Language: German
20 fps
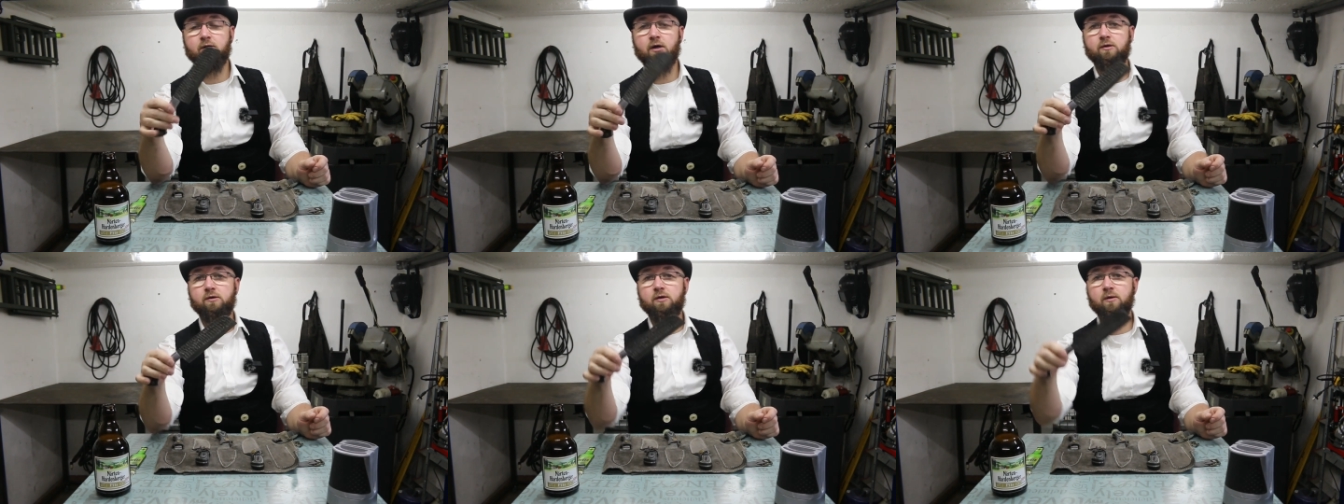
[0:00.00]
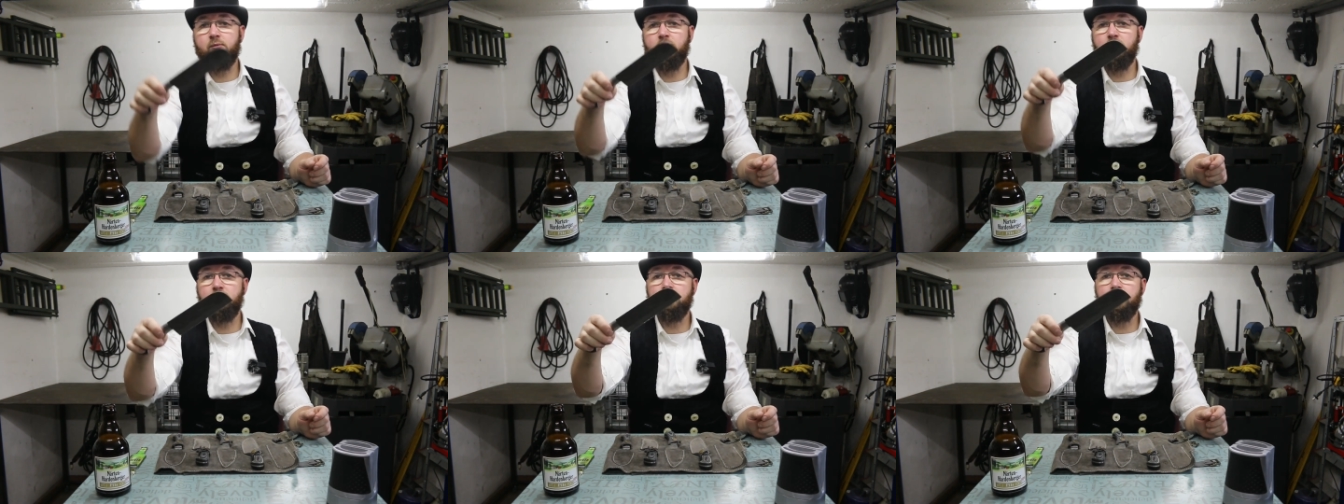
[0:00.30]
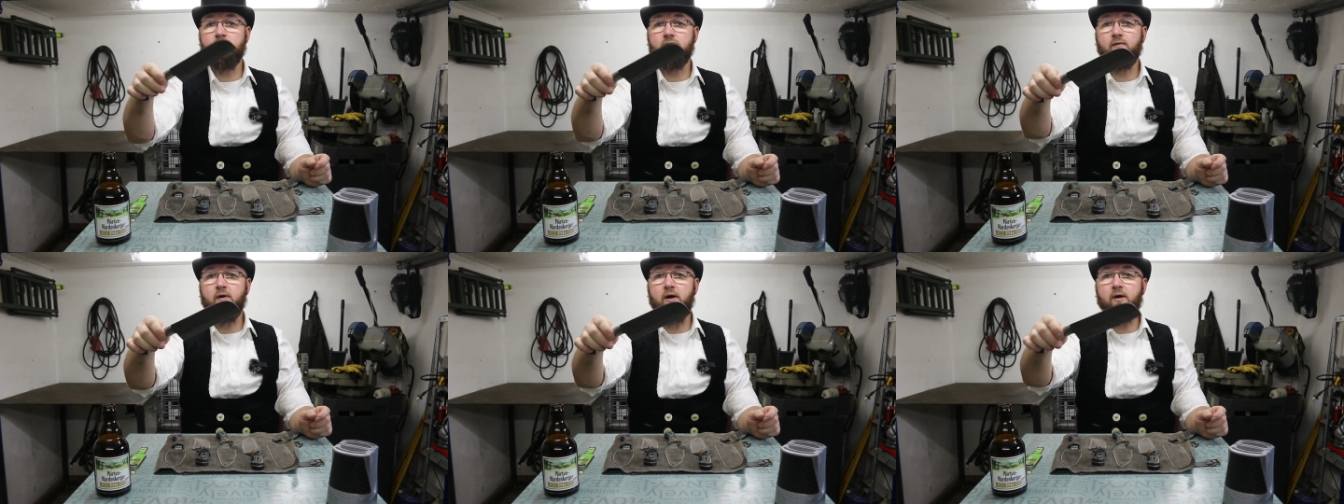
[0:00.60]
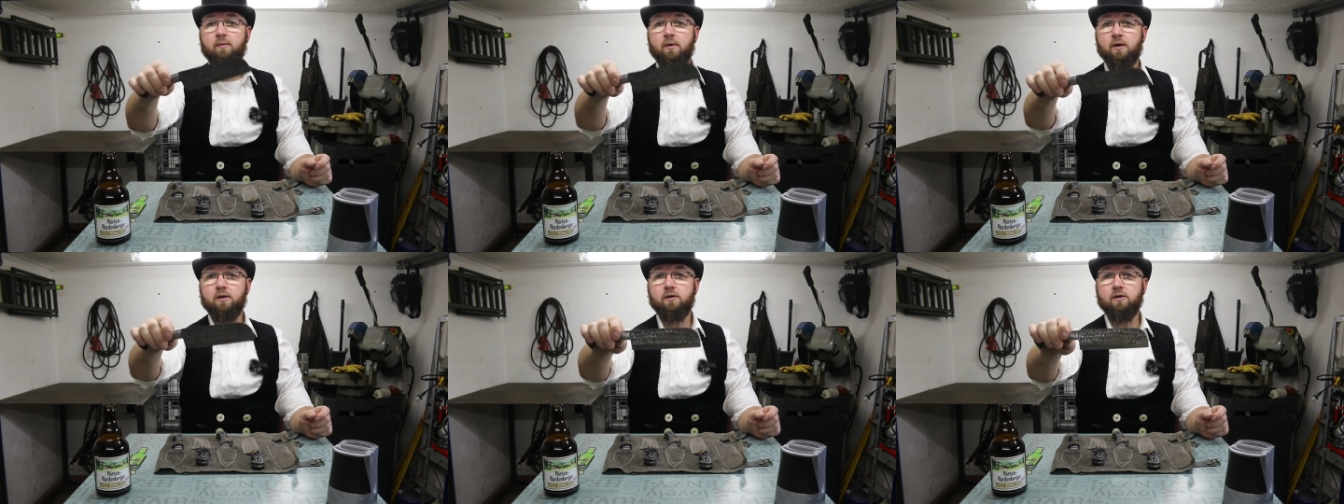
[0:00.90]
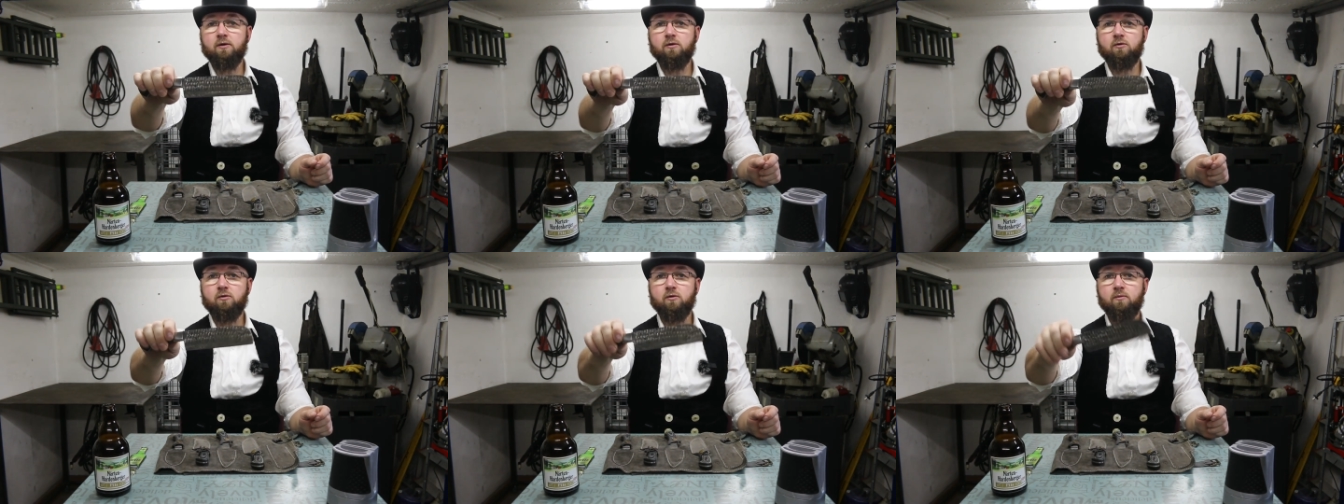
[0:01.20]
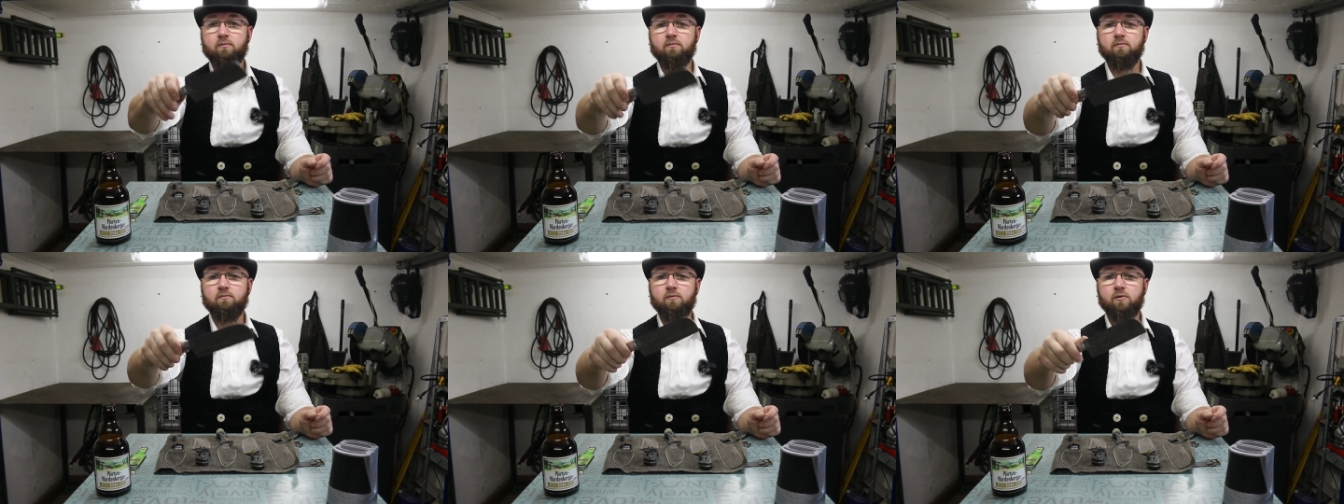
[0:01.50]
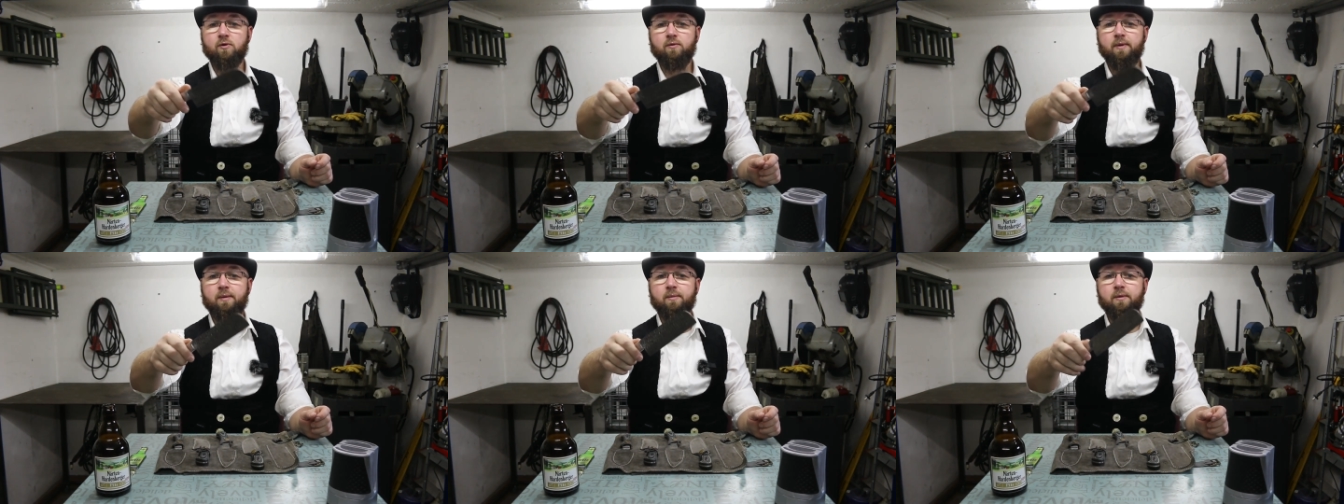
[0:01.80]
Das hier benutzen wir immer hier zum
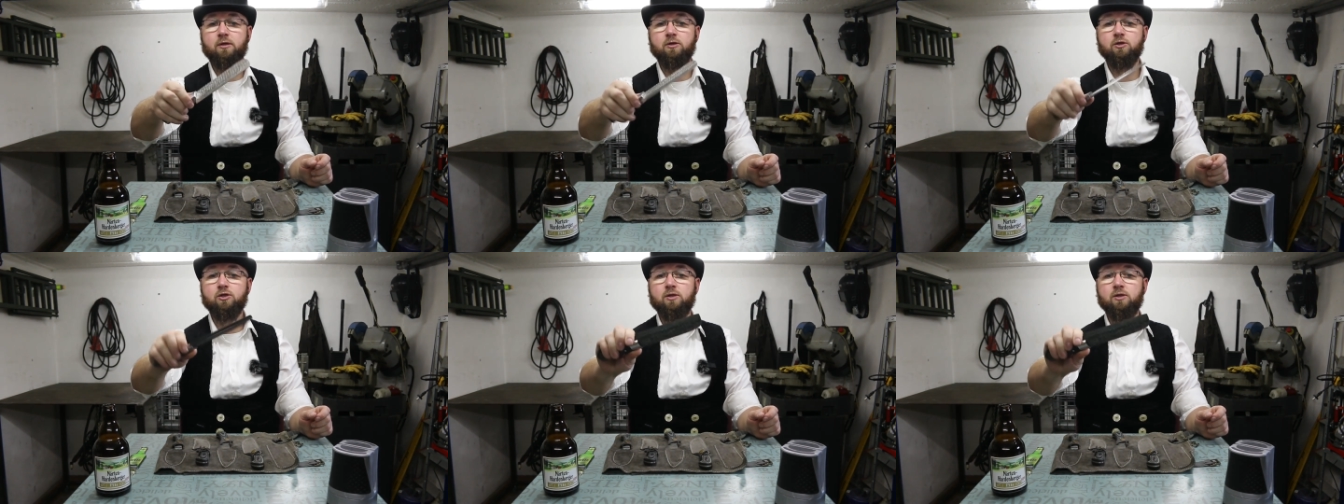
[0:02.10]
Zwiebeln